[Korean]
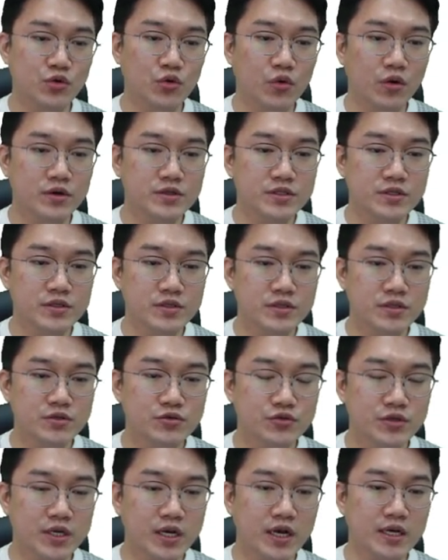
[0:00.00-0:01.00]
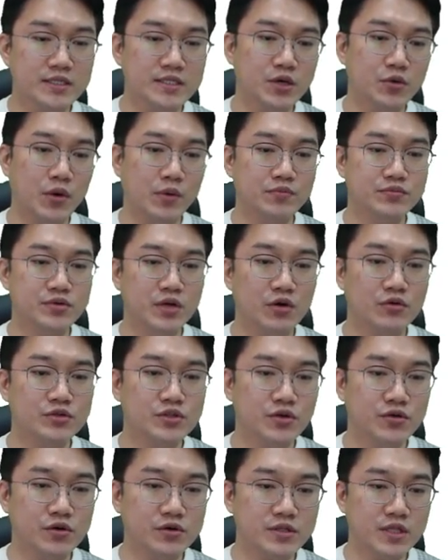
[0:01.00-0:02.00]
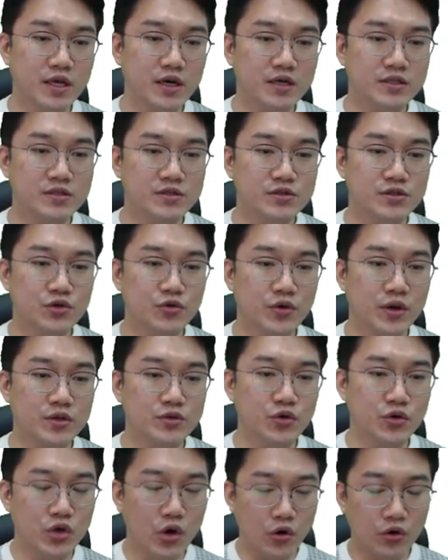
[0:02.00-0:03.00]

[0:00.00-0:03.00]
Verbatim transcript: 이것은 우리가 이제 웹브라우저 형태 같은 경우에도